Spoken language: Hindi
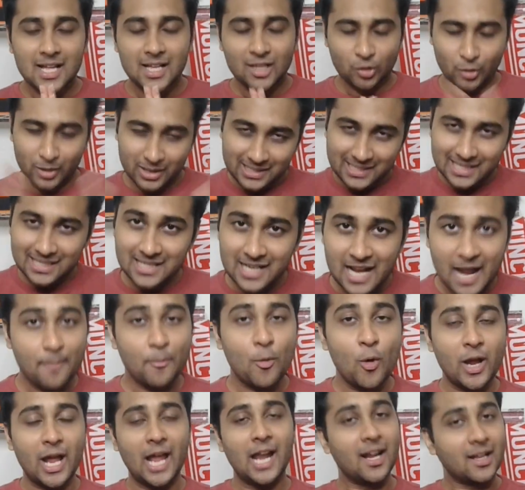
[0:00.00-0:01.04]
तो इस सीज़न
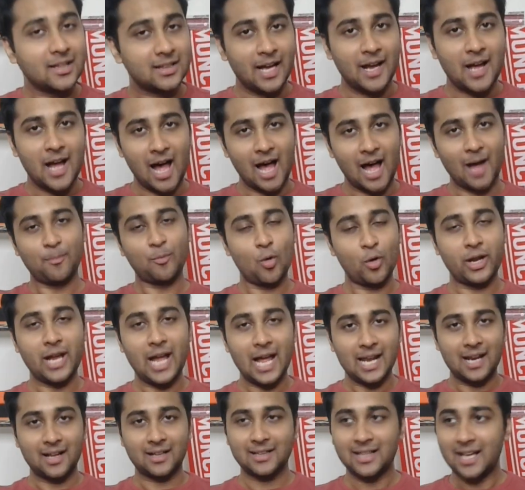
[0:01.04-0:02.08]
आपको क्या लगता है आपको
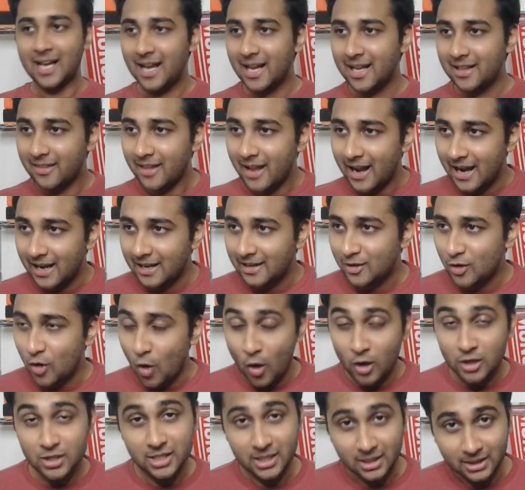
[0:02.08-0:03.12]
क्या लगता है दैट
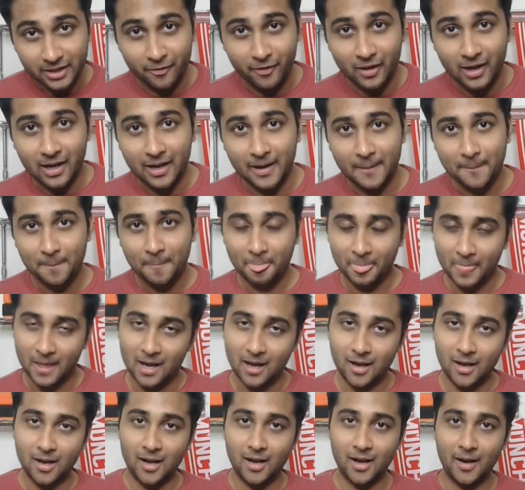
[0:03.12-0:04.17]
कौन जीतने वाला है
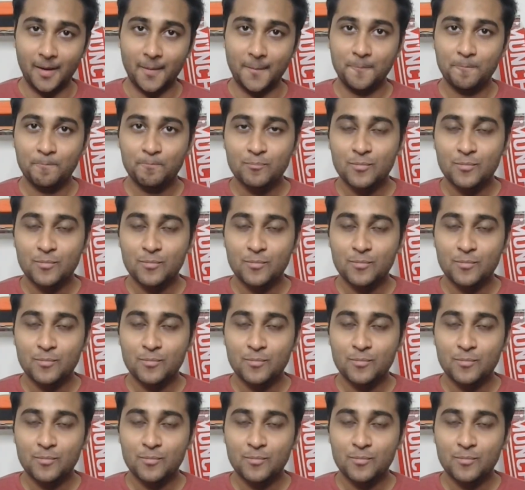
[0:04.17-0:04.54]
uh,